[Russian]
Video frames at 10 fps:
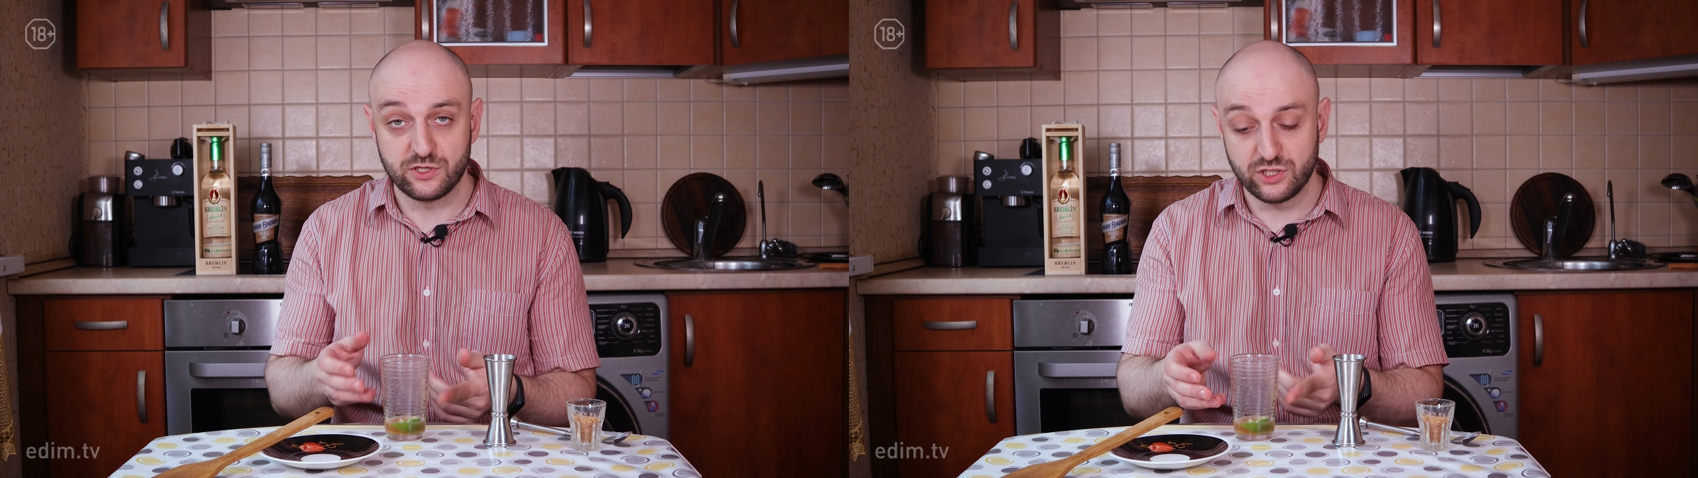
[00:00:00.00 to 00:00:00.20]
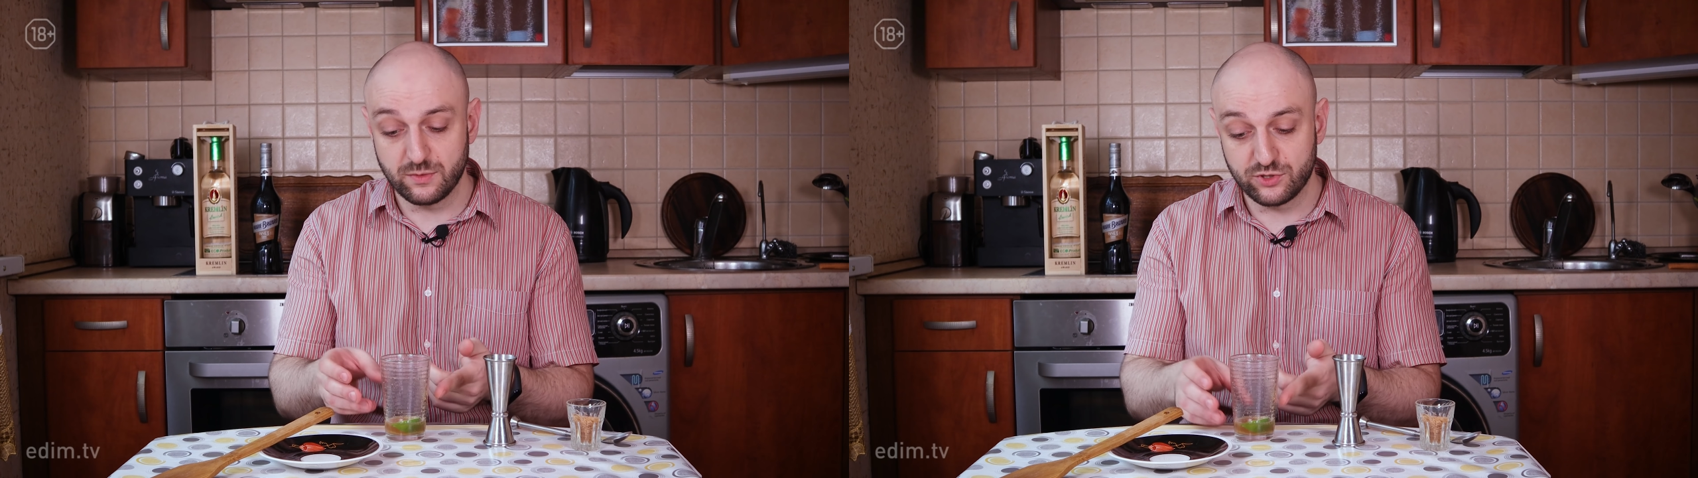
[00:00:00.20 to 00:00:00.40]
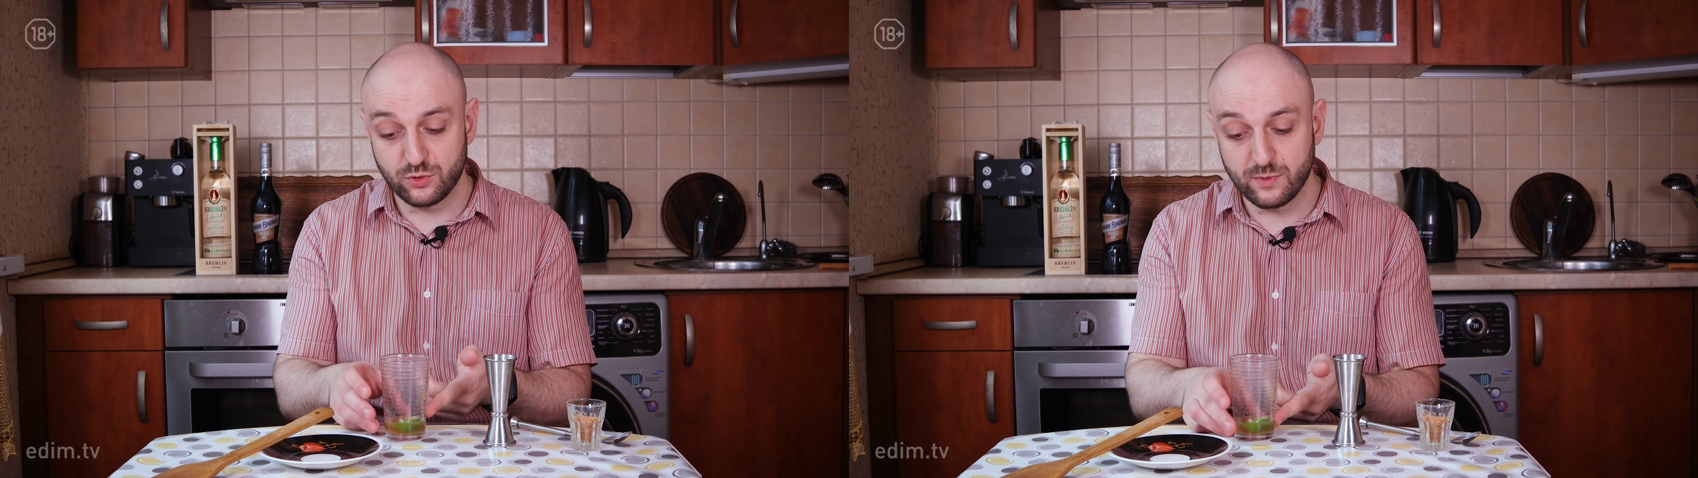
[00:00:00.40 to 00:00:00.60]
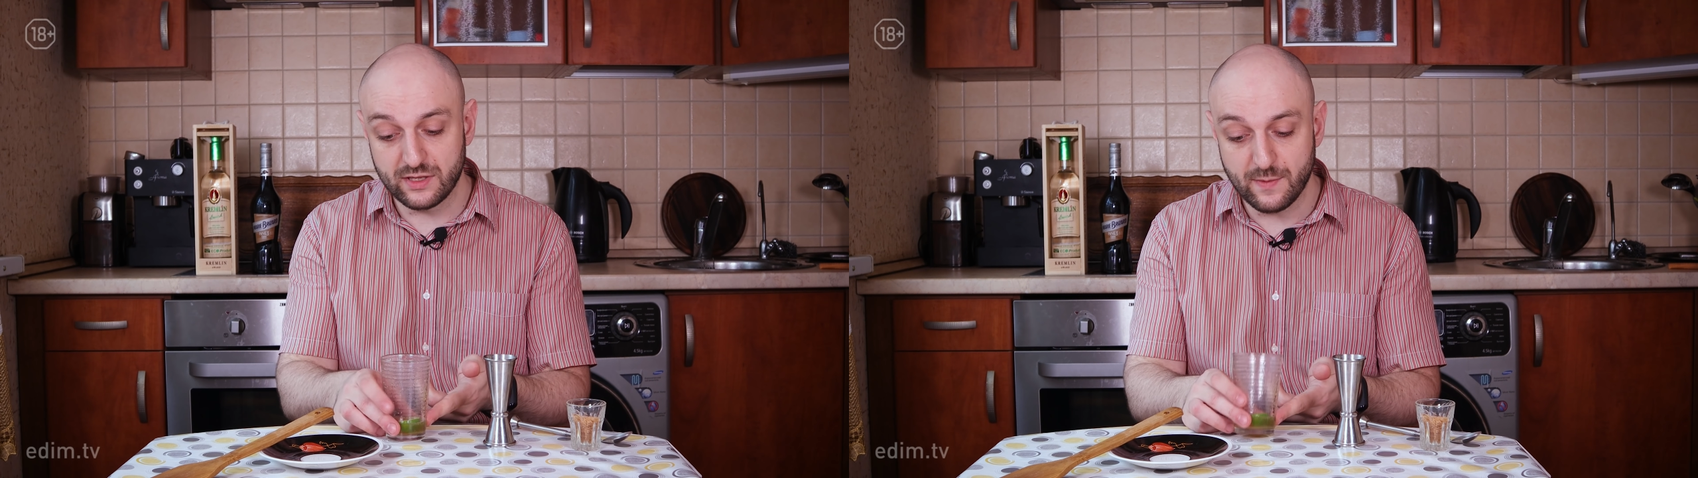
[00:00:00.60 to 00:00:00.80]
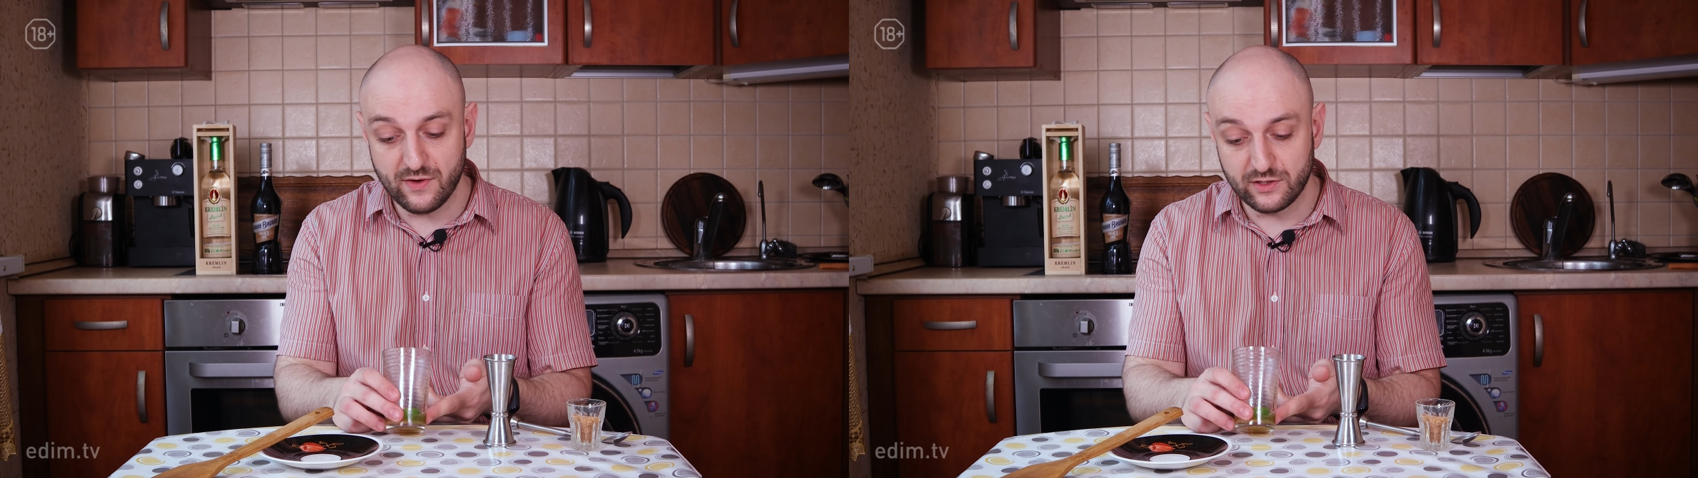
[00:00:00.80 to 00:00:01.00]
Причина, почему
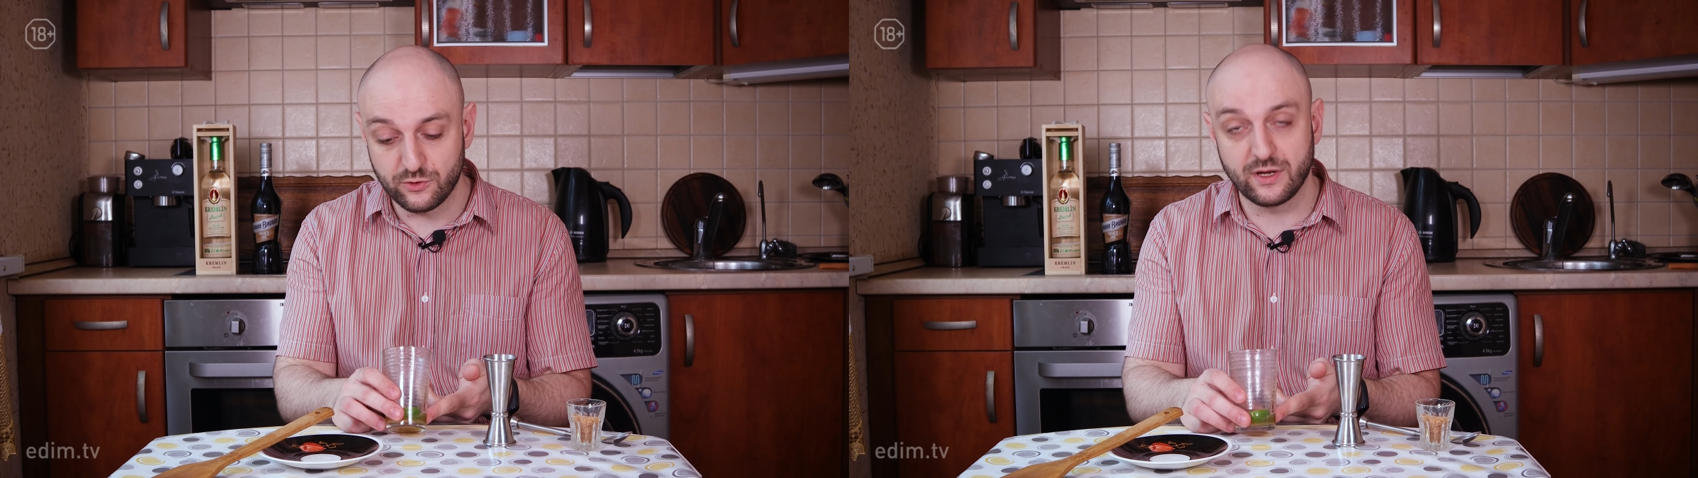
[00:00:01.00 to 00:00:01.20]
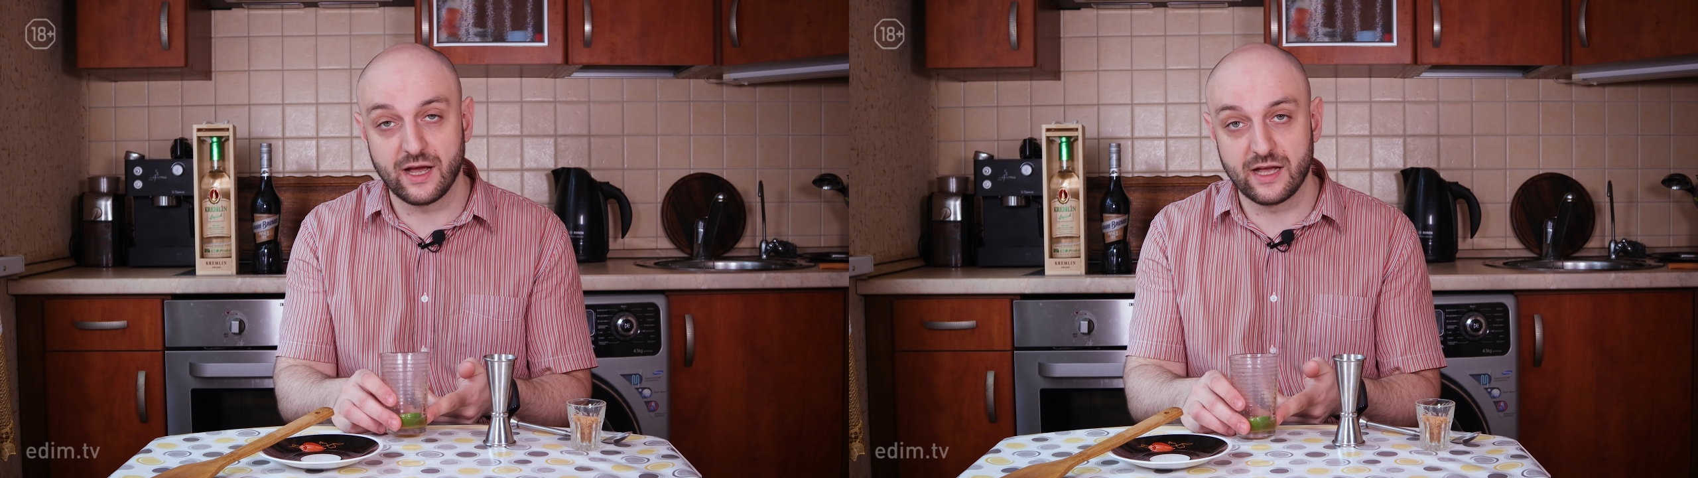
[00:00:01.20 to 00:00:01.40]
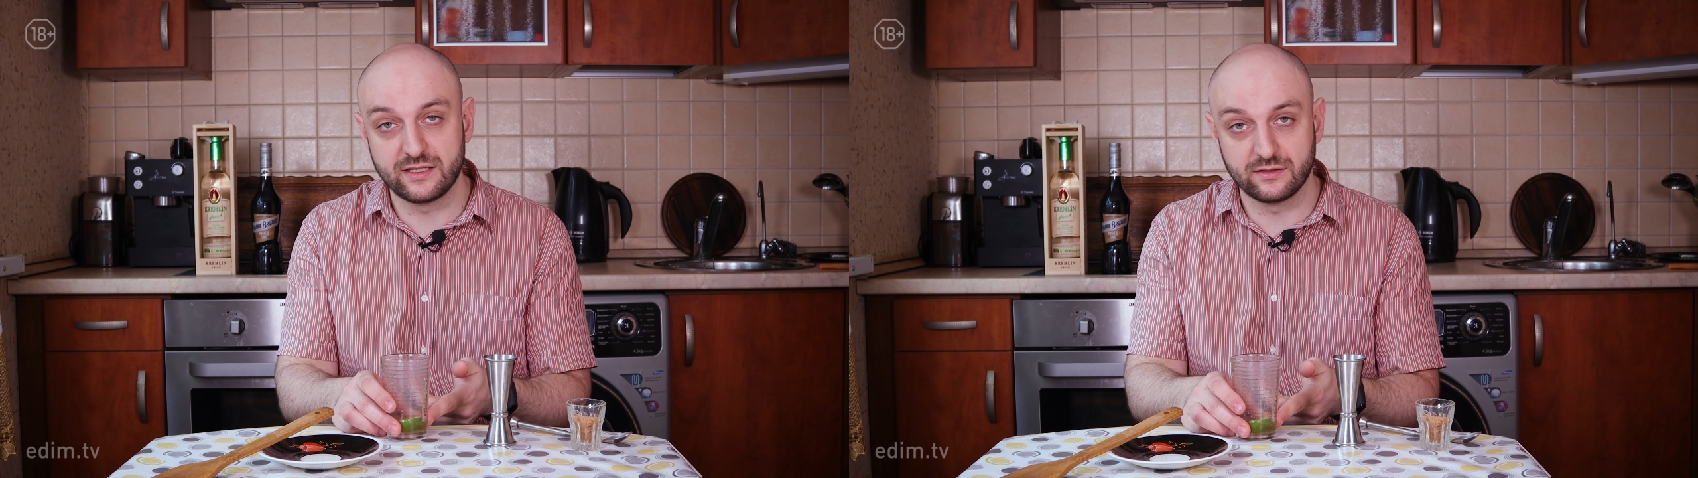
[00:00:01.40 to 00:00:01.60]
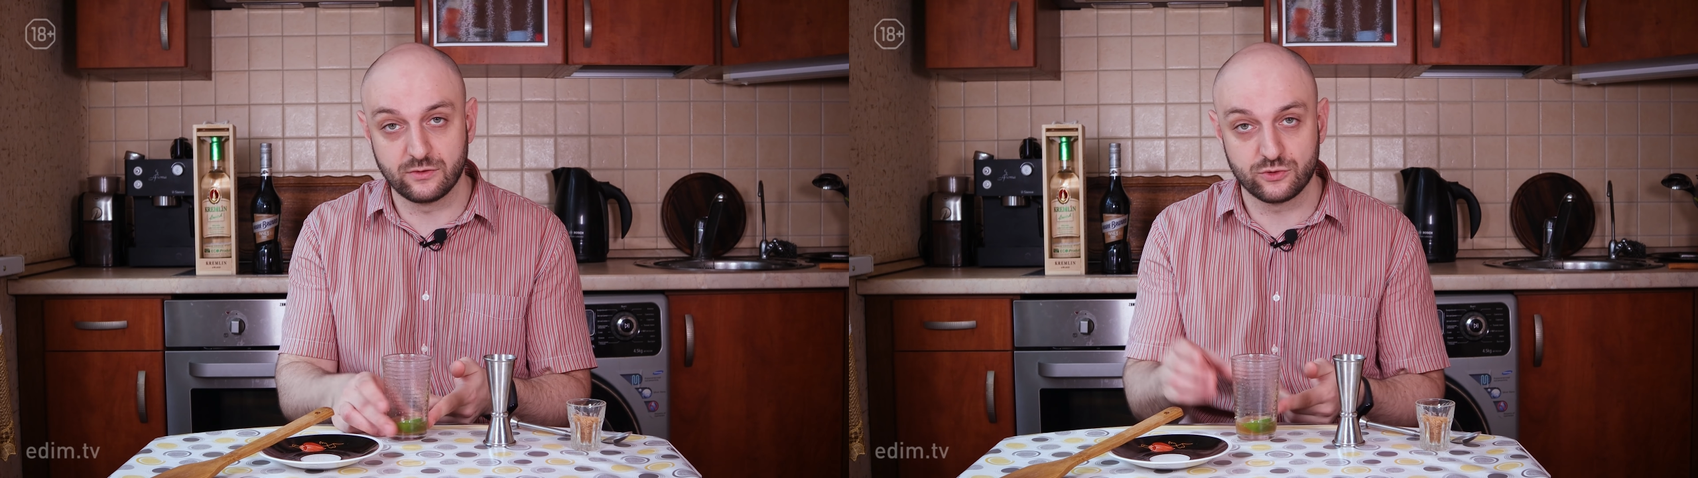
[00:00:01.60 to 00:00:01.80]
мы добавили только один